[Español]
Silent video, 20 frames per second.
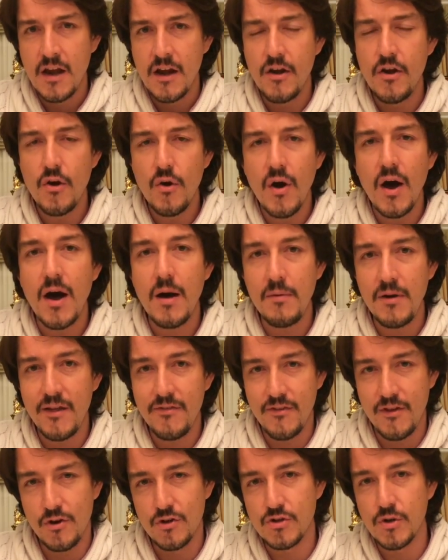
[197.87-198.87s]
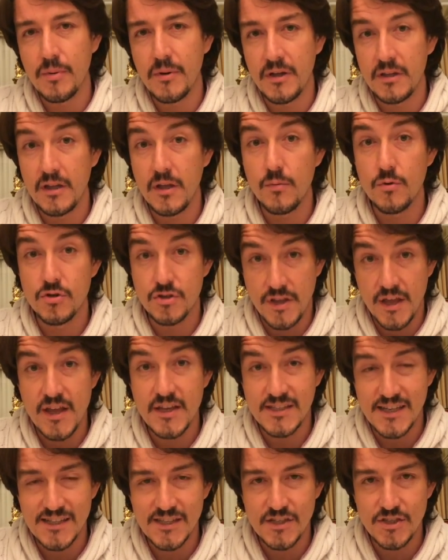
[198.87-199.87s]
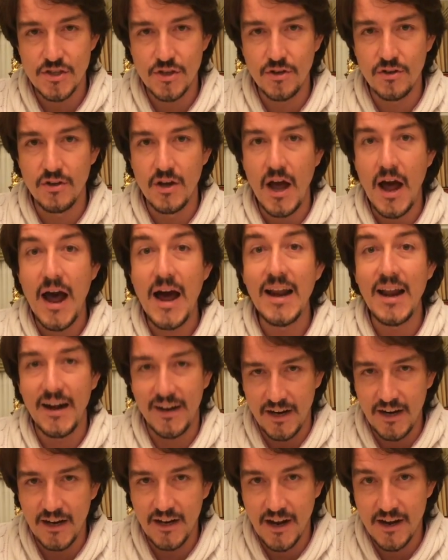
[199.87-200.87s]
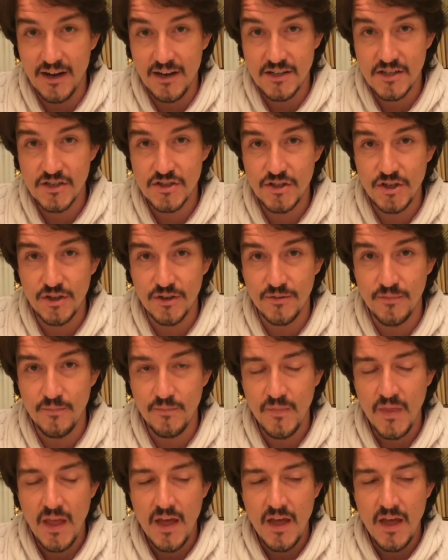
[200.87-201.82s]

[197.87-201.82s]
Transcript: no hablan de los objetivos de esa sesión al arrancar la sesión?